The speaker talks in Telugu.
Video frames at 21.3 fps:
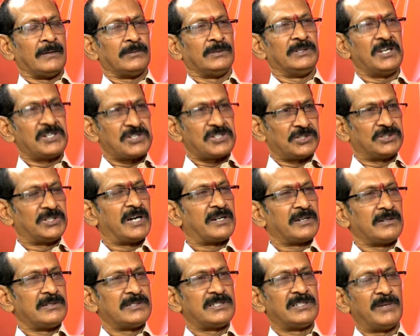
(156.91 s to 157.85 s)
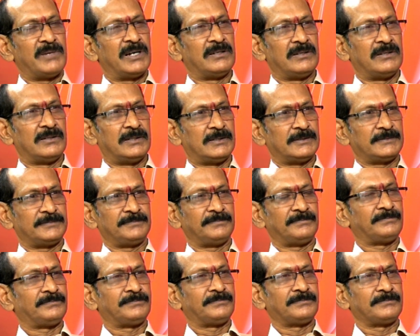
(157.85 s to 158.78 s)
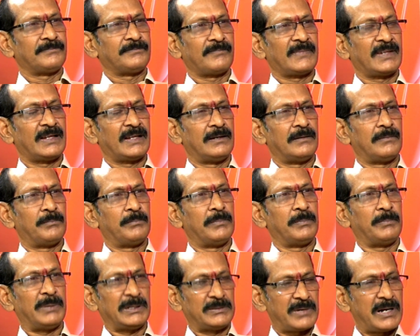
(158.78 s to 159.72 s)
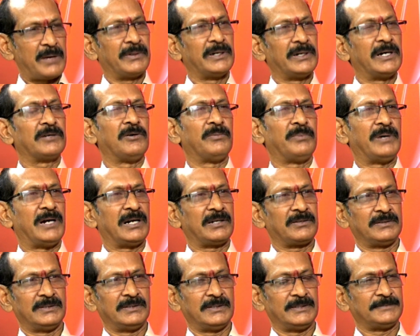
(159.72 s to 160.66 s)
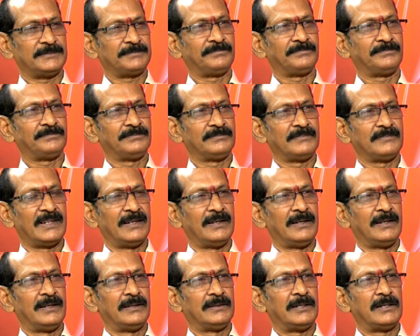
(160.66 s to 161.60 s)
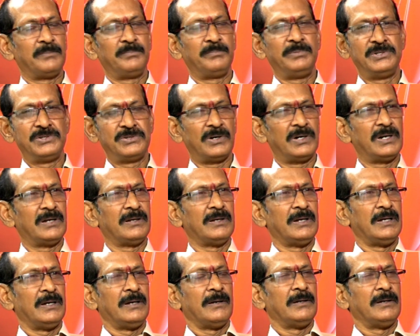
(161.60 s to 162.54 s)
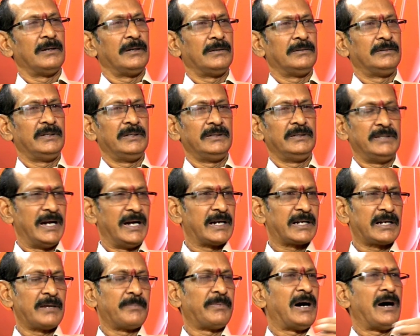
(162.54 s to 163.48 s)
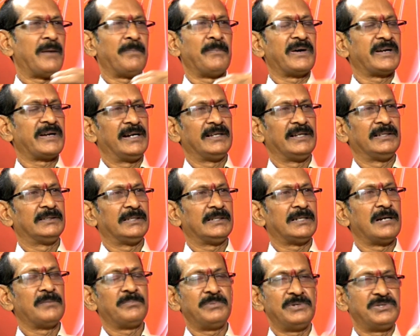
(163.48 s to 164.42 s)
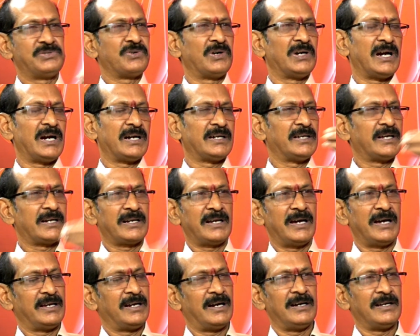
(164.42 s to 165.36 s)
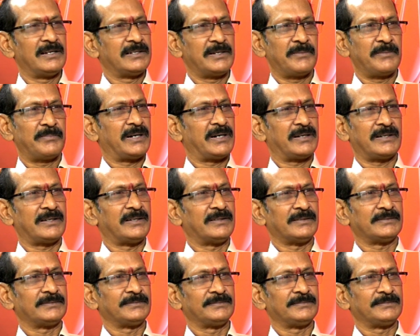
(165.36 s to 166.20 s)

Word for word: దేశోద్ధారకుల సినిమాలో పద్మనాభం గారికి ఒక పాట ఉంది నన్ను పిచ్చోళ్ళ ఇది ఇదేంట్రా పాపం అని అడిగితే నన్ను పిచ్చోళ్ళు అంటున్నారు నాయాళ్ళు అని చెప్పి అంటాడు